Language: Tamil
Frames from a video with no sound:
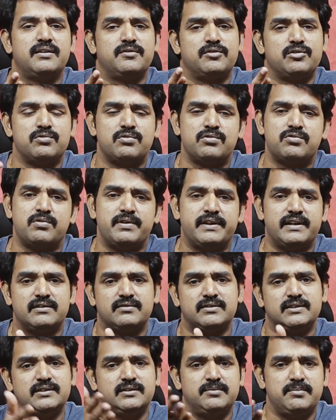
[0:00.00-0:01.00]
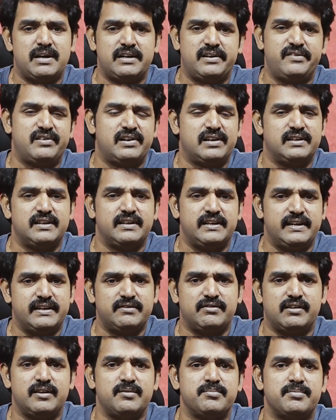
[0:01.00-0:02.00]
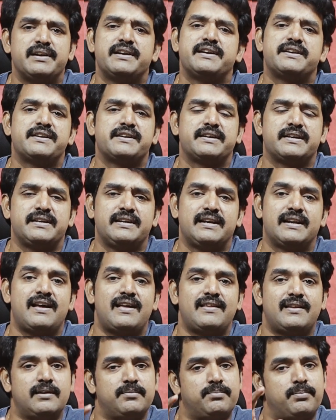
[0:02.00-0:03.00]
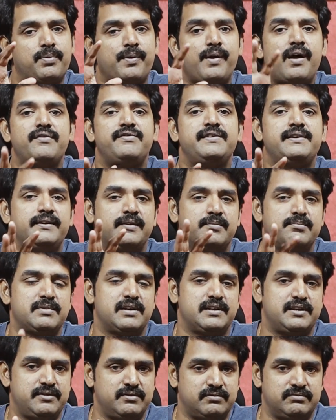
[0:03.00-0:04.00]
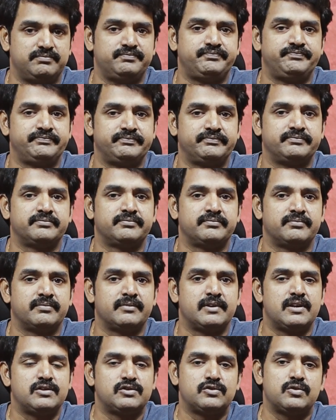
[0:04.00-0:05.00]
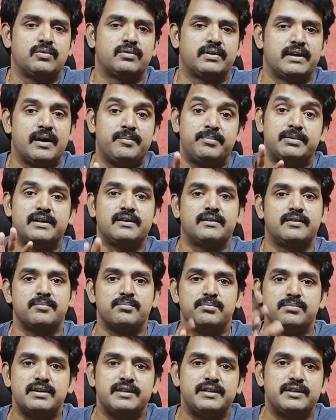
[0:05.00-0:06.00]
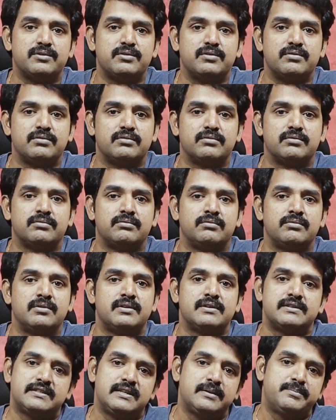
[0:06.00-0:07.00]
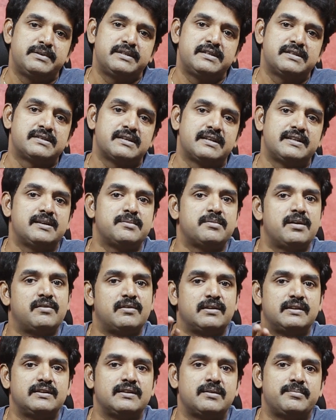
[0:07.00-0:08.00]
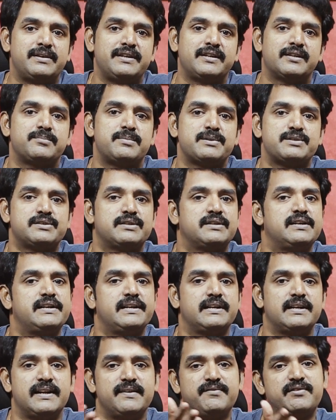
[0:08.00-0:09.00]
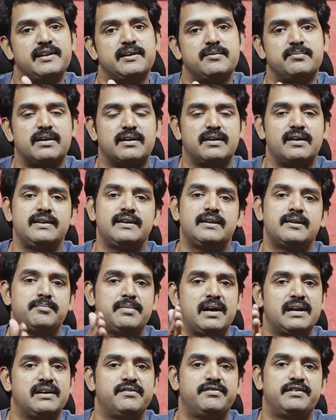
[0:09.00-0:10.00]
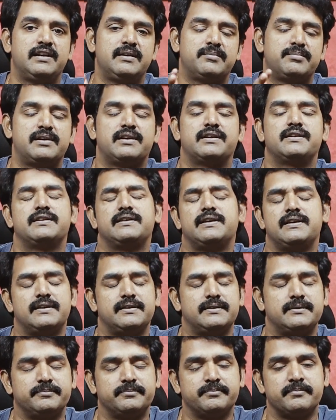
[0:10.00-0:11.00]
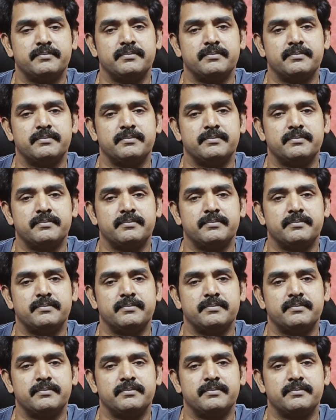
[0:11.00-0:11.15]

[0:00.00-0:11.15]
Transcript: எவ்வளோ கோடிகள் வந்து பேங்க் நிஃப்டியில் தான் இன்றைக்கி வரைக்கும் பண்ணிகிட்டு இருக்கேன் ஏன்னா அதில் ப்ராஃபிட் ரொம்ப அதிகம் ஸோ கேபிட்டல் ரொம்ப அதிகம் ஸ்லிப்பேஜஸ் அதிகமாக வருது அப்படிங்கிற பட்சத்தில் நீங்கள் நிஃப்டிக்கு மாறலாம் இல்லை பேங்க் நிஃப்டியில் பண்ணுறது நல்லது